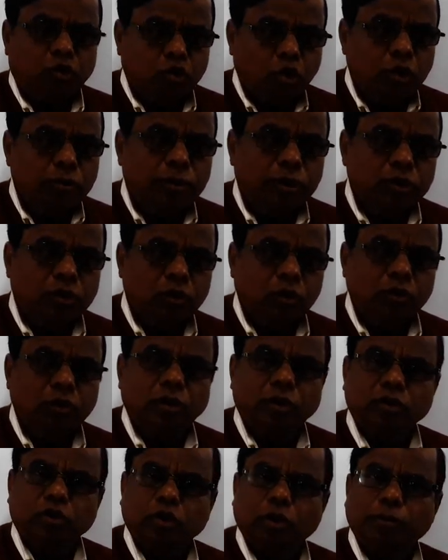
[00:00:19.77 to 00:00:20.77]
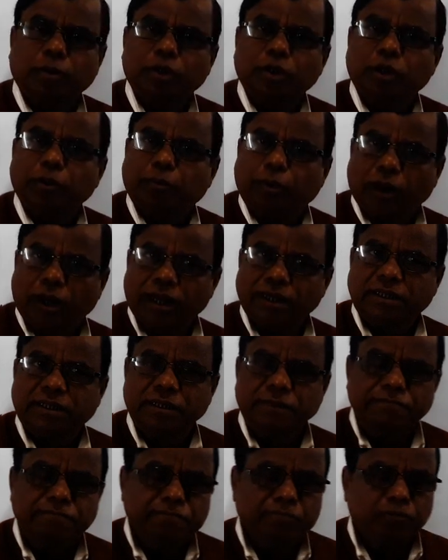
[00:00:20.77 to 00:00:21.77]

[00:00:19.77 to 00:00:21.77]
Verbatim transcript: জৈব যৌগ সম্বন্ধে পড়াইছি